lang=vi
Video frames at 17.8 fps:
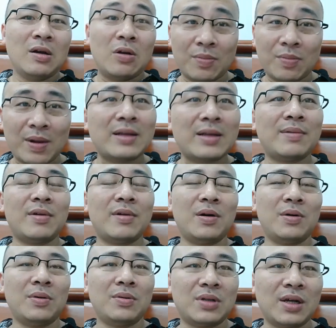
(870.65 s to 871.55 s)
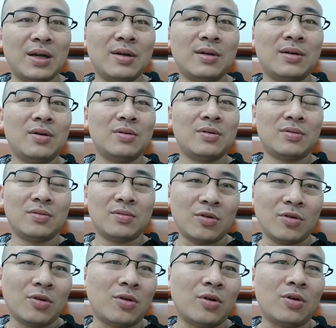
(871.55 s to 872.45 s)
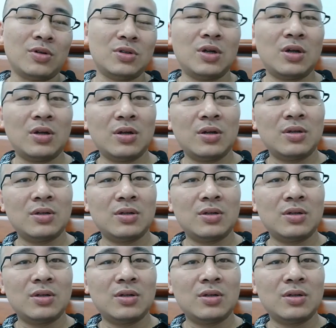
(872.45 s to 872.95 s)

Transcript: Hôm nay thì bắt đầu thể lực nó ổn ổn rồi.